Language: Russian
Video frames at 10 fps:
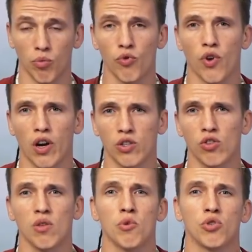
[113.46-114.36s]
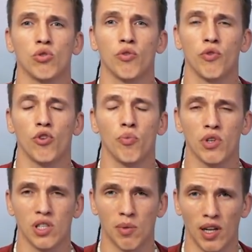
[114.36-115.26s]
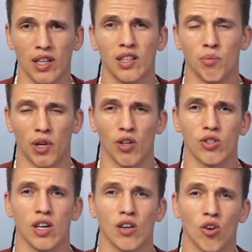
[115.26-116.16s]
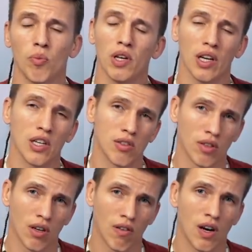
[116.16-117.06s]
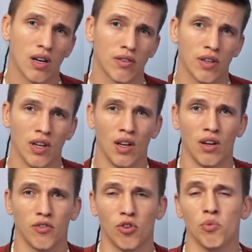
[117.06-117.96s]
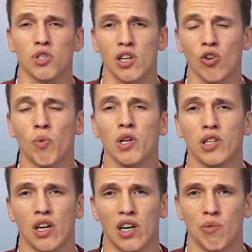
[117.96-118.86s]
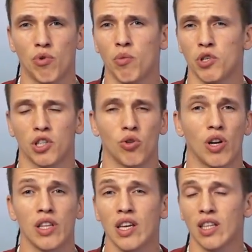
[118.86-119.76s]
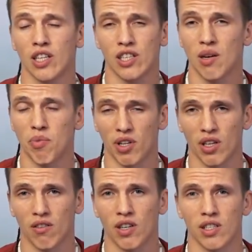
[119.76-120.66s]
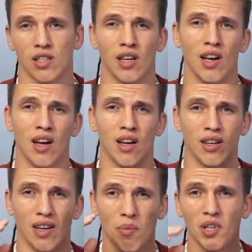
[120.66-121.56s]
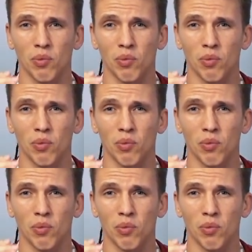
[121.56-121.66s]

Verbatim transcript: В буферной зоне между Эфиопией и Сомалиландом продается огромное количество товаров, в том числе гуманитарная помощь, которая не должна продаваться. Об